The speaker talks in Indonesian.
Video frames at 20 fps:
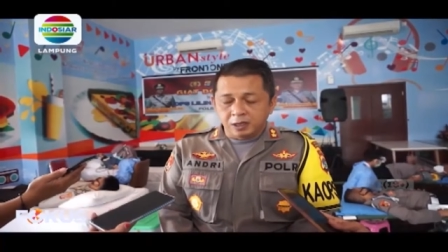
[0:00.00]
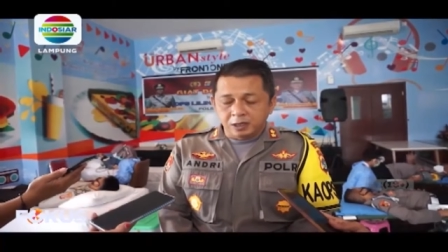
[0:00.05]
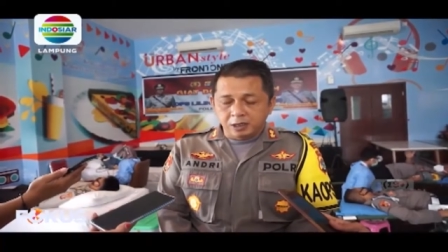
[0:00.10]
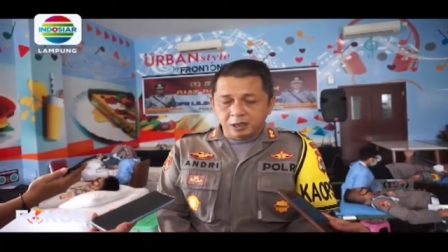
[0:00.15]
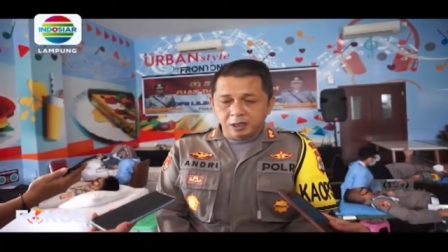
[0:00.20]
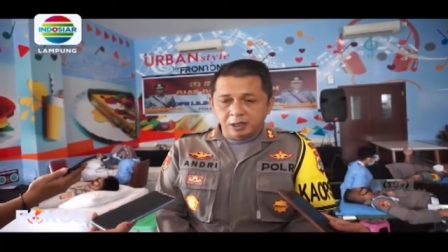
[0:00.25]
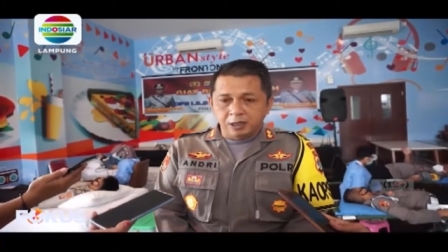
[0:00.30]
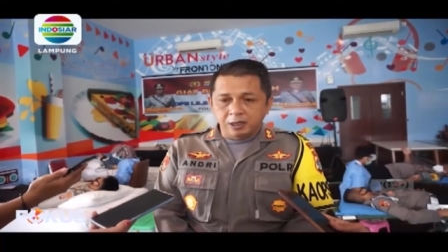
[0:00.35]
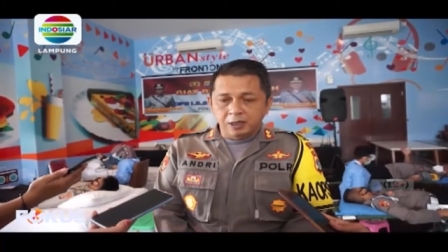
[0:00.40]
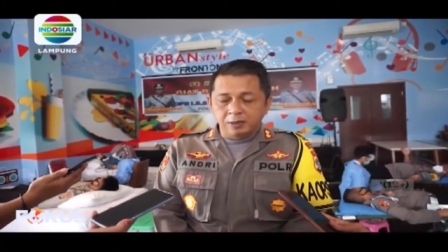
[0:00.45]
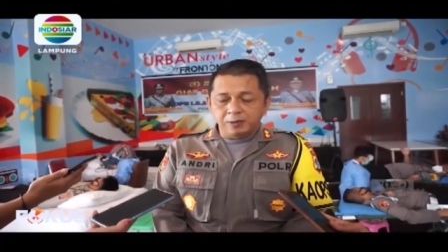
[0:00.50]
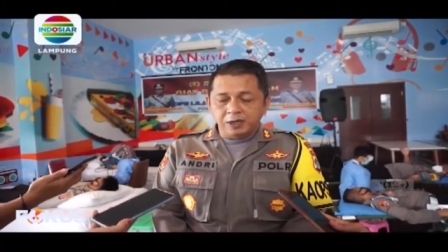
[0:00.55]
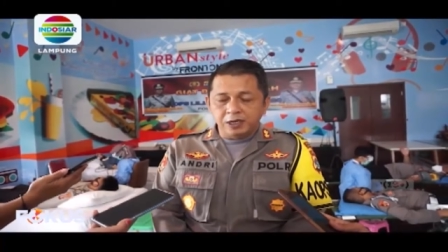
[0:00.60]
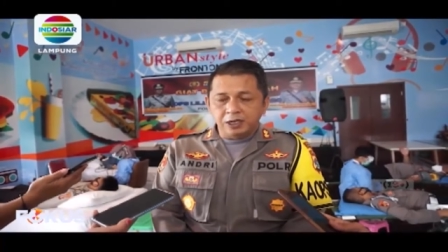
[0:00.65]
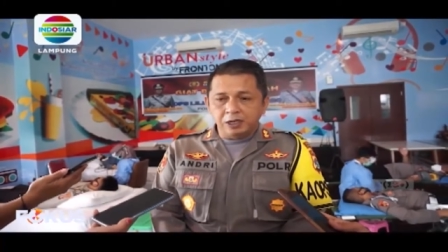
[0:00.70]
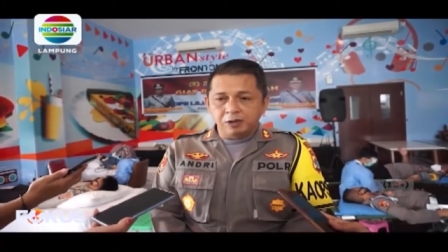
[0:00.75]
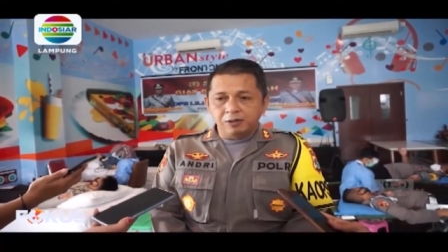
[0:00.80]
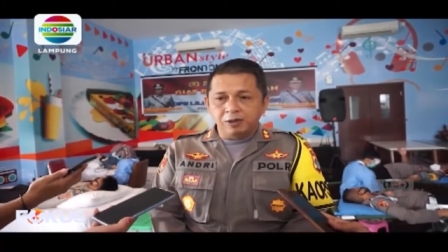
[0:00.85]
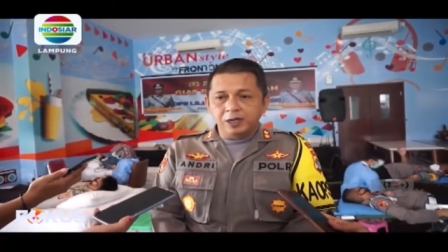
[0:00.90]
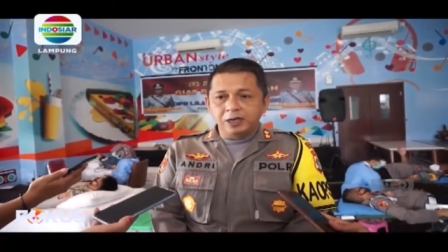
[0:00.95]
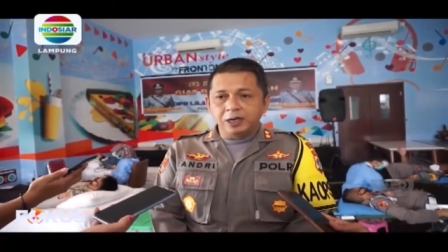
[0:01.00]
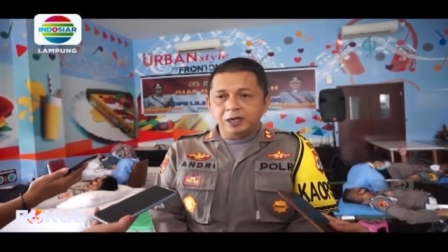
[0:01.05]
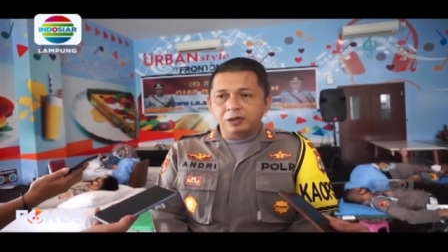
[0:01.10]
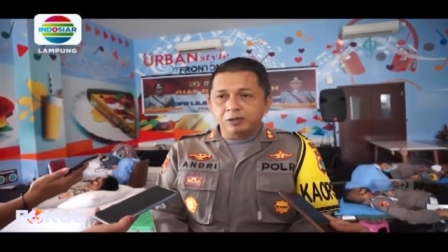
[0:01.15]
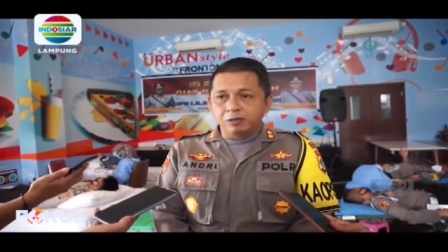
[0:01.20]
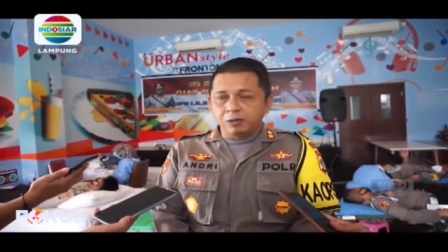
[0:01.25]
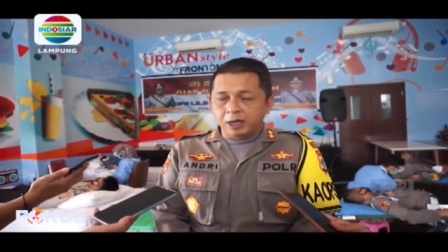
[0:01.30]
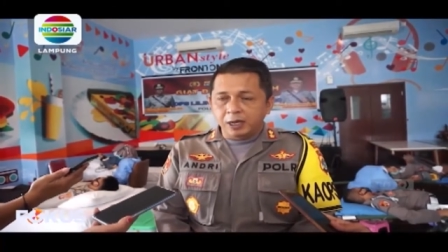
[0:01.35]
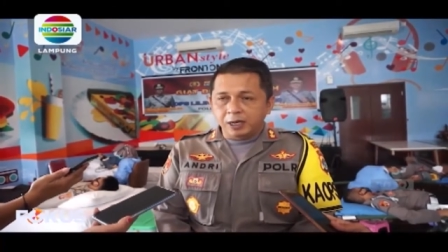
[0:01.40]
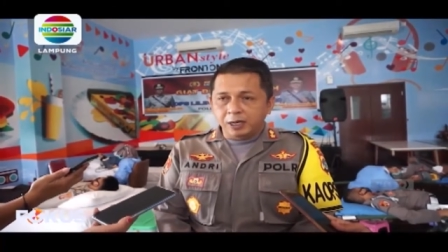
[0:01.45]
Di Presewu ada
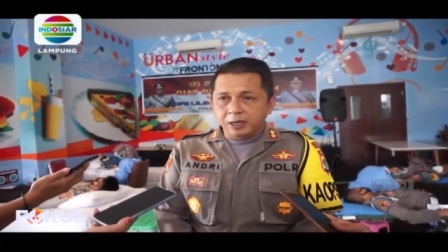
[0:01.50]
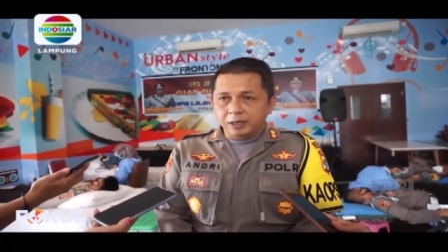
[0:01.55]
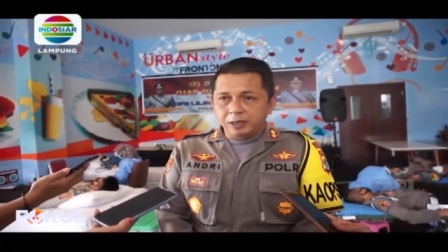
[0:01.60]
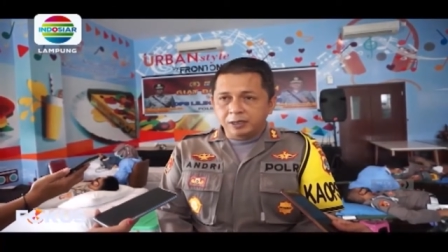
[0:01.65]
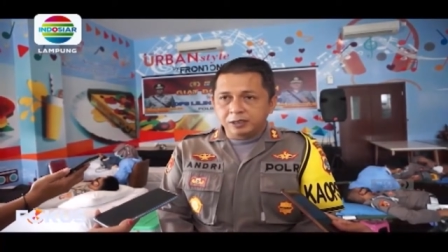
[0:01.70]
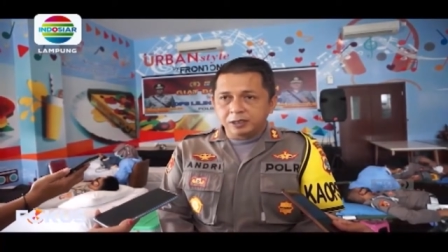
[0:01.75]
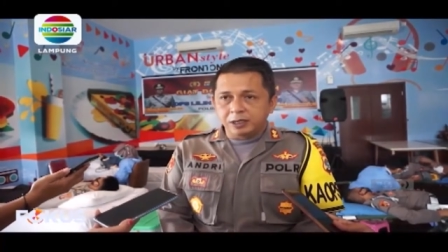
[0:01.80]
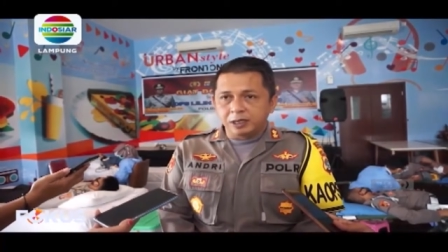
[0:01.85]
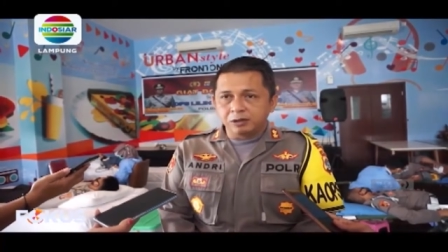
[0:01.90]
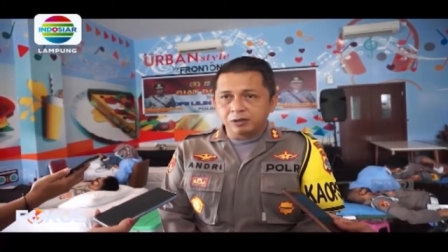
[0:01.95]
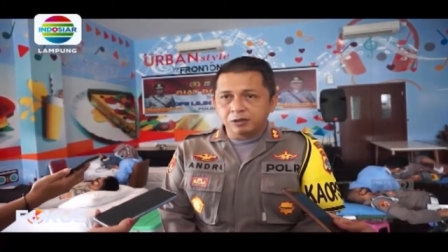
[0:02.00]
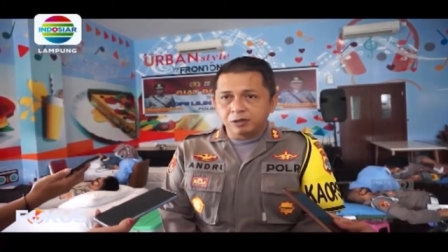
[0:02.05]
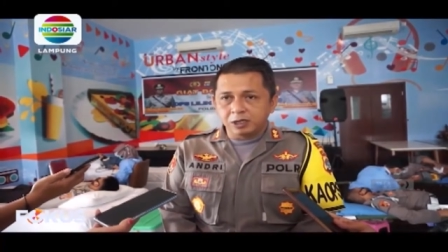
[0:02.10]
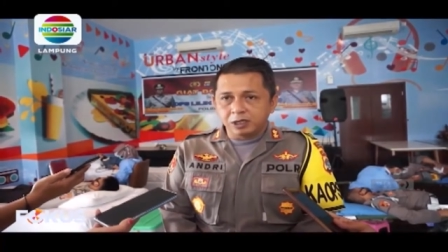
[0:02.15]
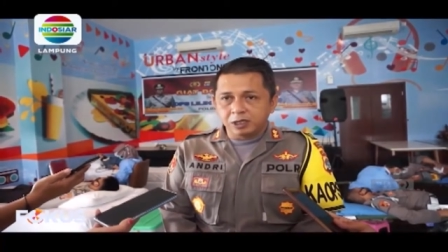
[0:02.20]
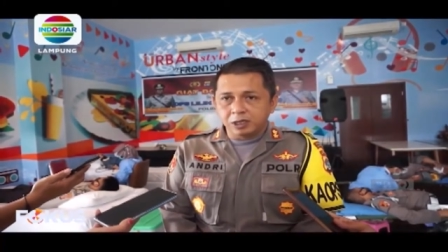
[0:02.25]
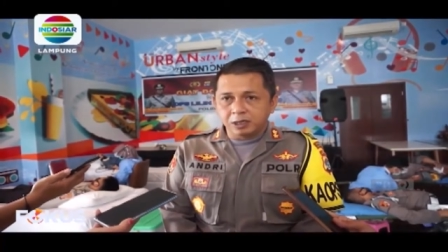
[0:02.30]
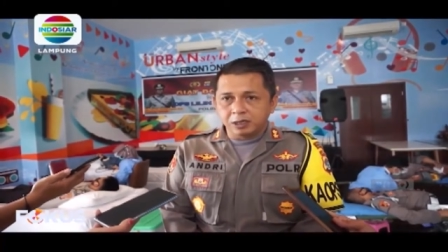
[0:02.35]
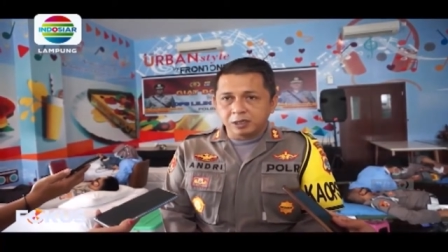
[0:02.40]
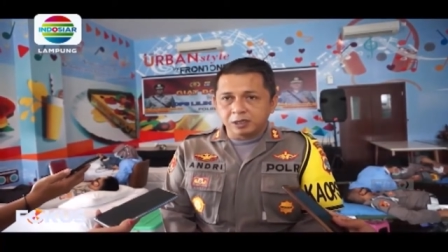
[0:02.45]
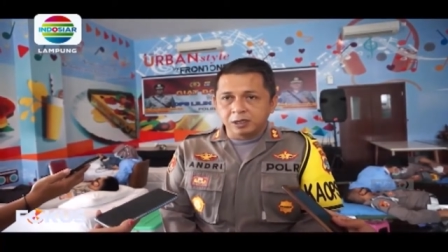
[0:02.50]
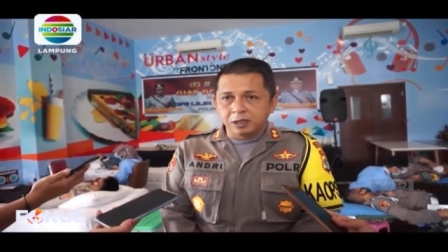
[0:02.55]
dua, satu di